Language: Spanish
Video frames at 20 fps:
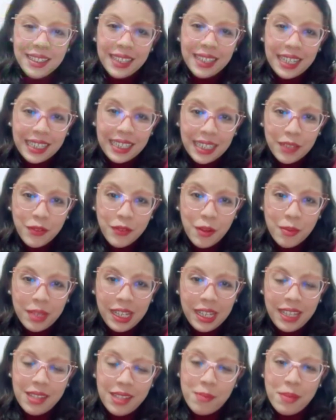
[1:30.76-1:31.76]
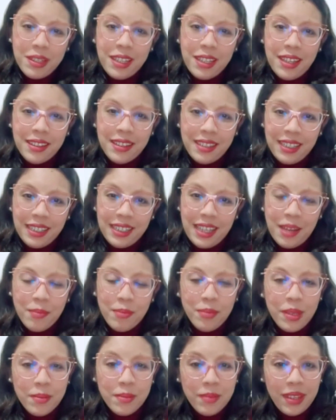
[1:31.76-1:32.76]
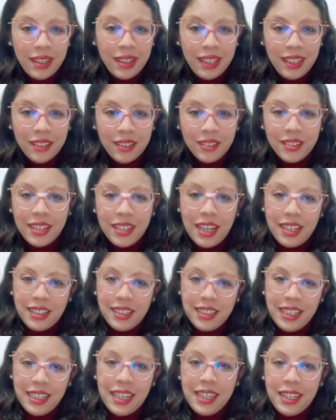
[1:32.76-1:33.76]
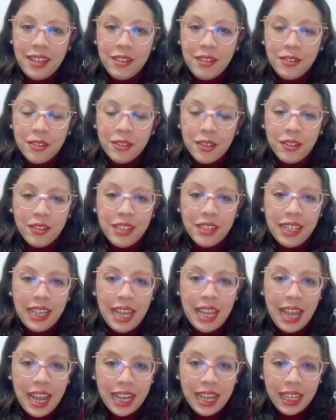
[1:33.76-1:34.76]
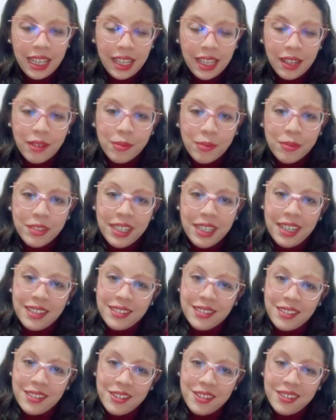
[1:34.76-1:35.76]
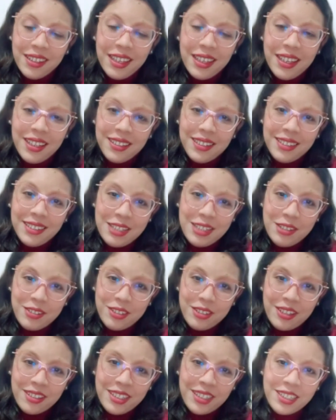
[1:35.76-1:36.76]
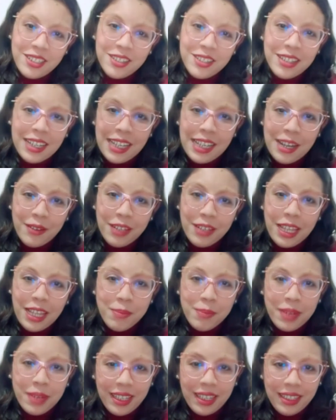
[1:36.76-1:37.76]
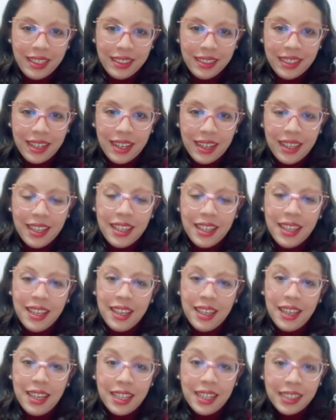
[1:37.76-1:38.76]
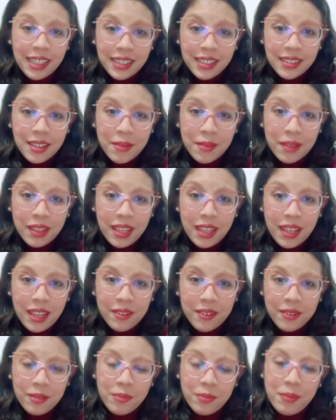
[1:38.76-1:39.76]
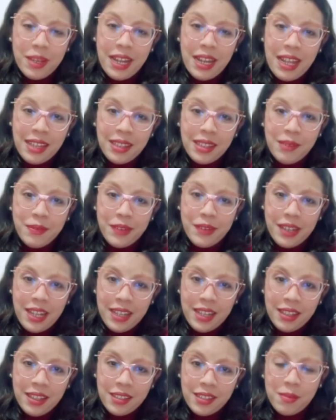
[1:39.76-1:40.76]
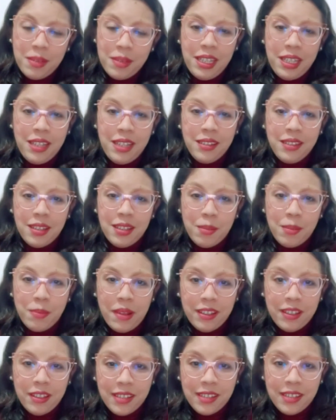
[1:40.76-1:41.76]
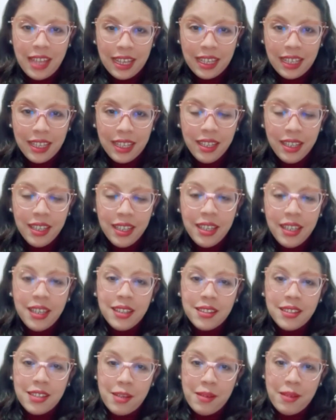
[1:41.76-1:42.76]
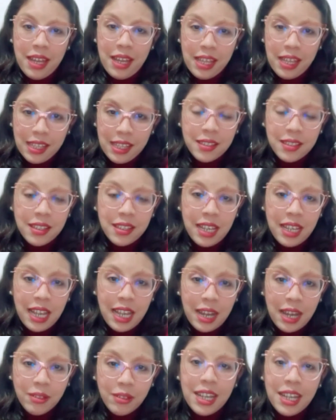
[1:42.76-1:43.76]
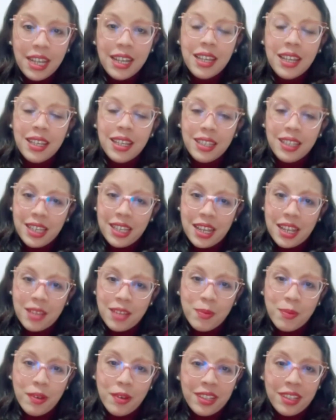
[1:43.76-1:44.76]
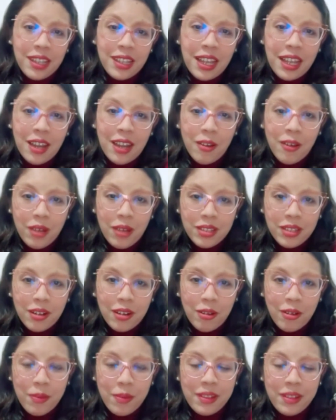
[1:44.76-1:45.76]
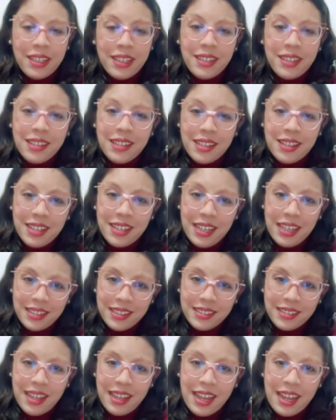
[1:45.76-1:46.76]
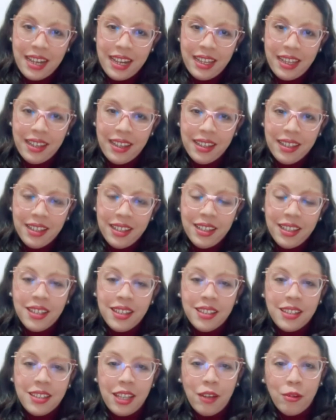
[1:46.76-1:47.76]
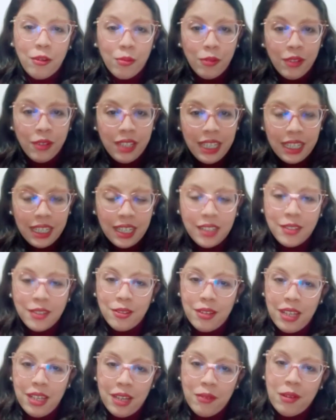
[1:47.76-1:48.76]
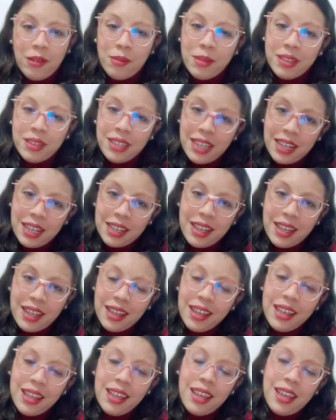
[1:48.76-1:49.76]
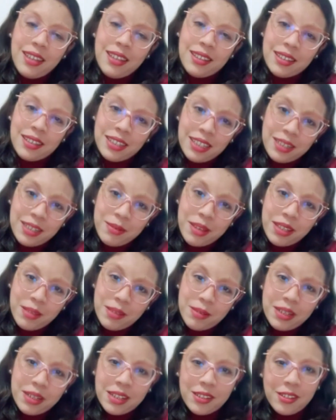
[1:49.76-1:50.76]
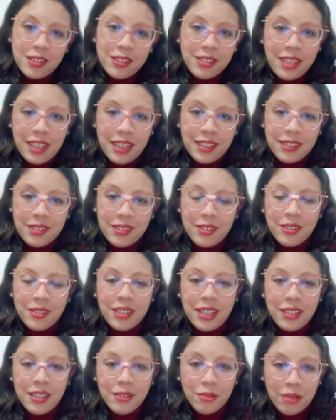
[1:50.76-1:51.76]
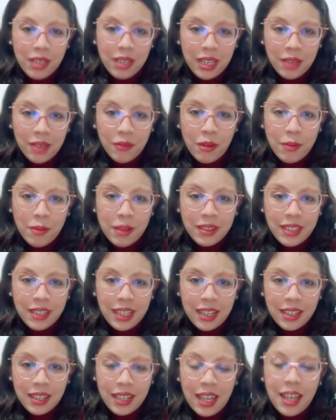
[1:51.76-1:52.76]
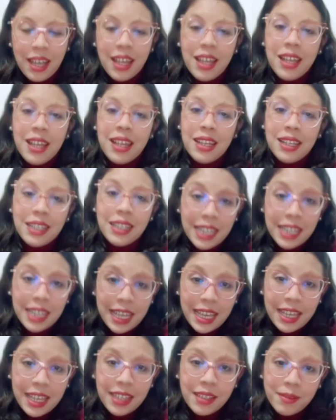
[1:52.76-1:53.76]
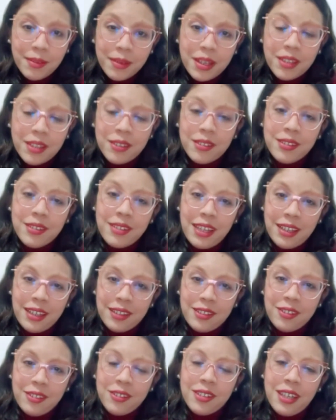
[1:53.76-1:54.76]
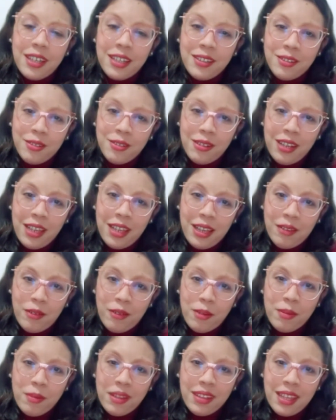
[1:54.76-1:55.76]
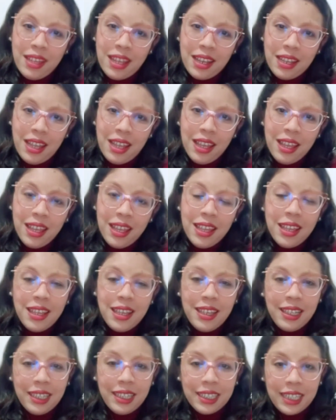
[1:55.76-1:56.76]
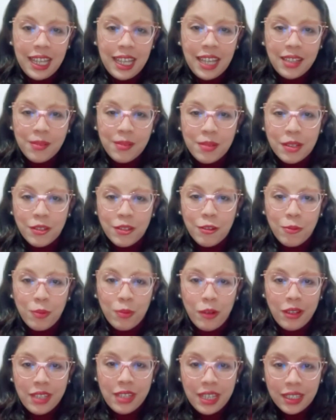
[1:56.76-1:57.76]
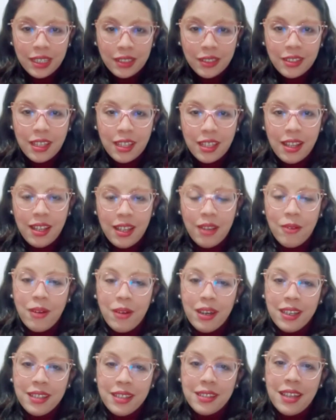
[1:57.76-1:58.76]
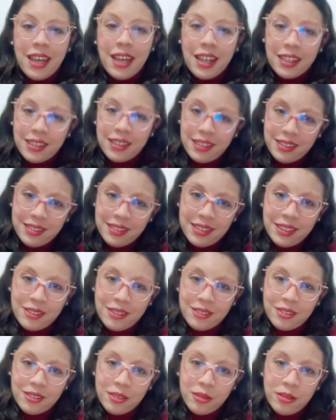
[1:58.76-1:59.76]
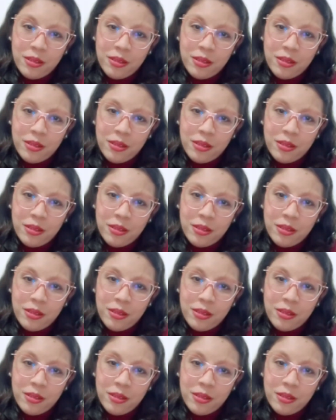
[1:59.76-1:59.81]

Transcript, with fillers: Querida familia independentina, bienvenidos al Día del Logro del Área de Comunicación de nuestros niños del aula de prekinder. En este video verán diferentes evidencias de aprendizaje trabajadas en el aula que responden a las cuatro competencias de esta área. Se comunica en su lengua materna, escribe diversos textos en su lengua materna, lee diversos textos en su lengua materna y crea diversos proyectos desde lenguajes artísticos.